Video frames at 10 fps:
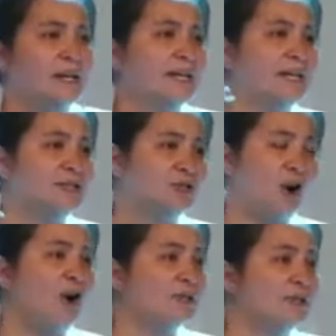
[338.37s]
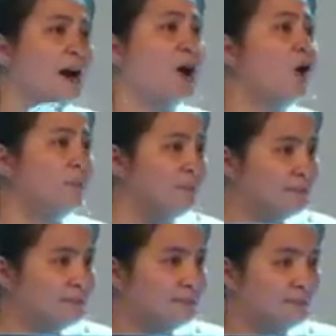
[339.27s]
is called a home.
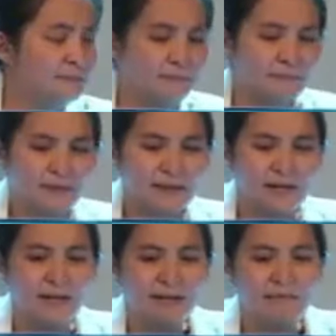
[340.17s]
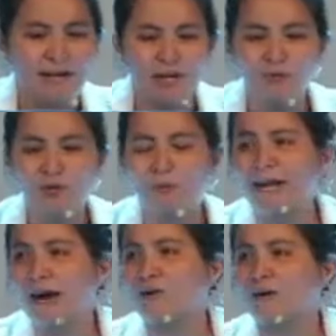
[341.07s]
Nahinumduman
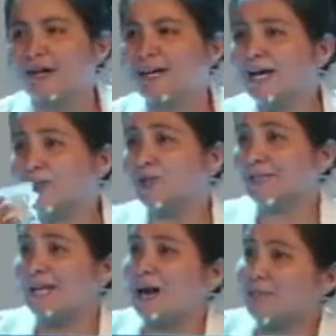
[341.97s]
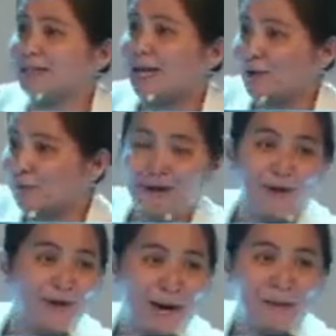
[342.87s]
ako kaniadto sa dihang batanon pa
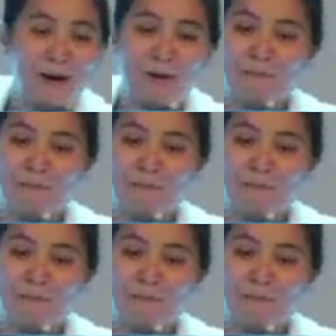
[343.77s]
ko, naman akong